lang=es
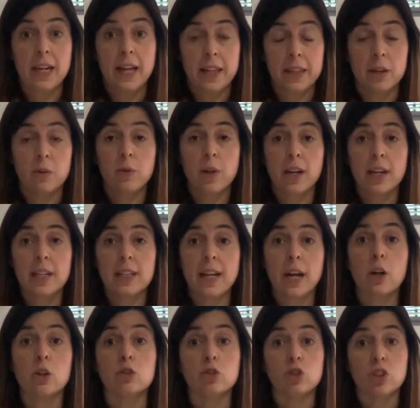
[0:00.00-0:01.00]
La deuda
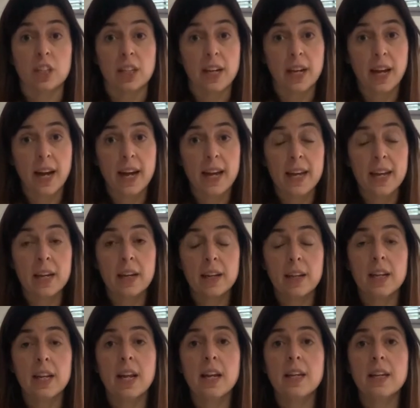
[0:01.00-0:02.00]
neta consigue caer
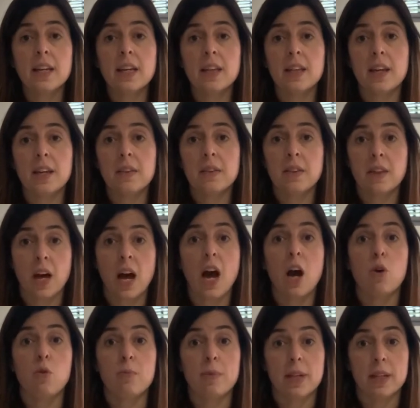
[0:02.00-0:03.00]
y la liquidez
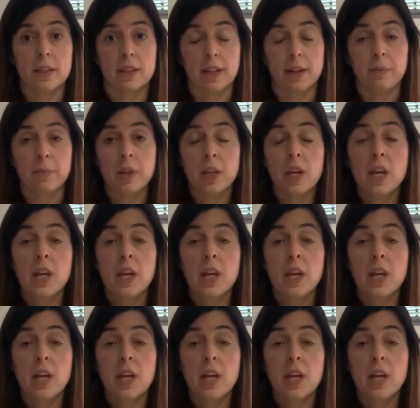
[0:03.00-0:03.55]
aumenta.